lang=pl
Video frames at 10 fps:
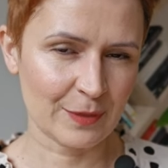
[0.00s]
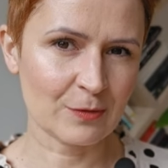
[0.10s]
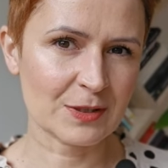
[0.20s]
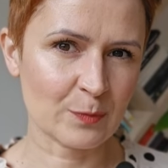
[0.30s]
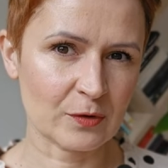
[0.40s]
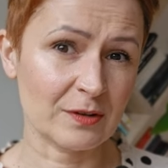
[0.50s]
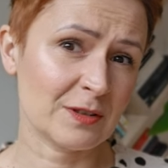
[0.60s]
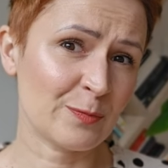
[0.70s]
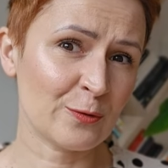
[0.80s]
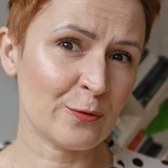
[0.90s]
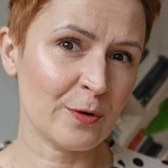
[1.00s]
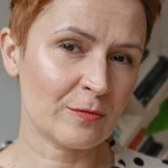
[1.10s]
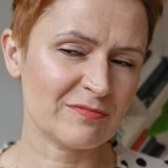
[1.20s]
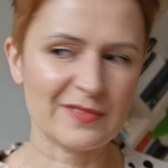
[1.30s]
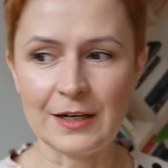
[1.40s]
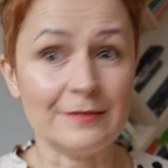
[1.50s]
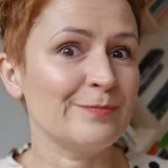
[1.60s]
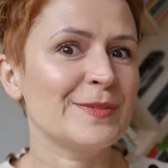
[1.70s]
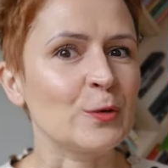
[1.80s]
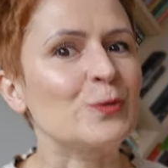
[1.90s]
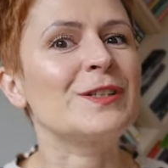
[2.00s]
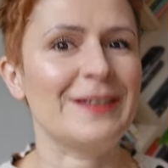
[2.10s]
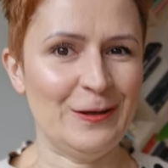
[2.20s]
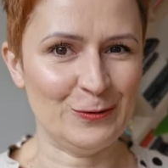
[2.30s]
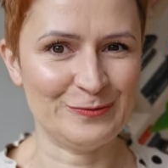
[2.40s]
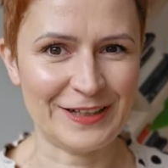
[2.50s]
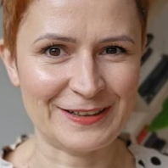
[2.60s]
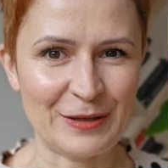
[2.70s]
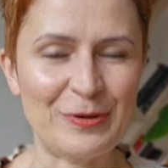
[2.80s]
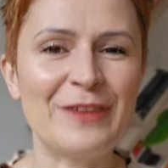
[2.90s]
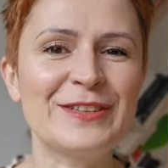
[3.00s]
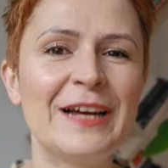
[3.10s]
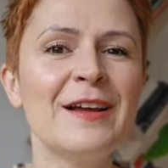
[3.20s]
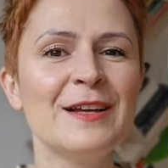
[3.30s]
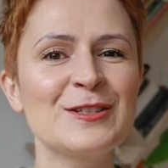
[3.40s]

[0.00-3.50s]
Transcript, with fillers: Białe spodnie nas pogrubią, ale co z tego tak naprawdę,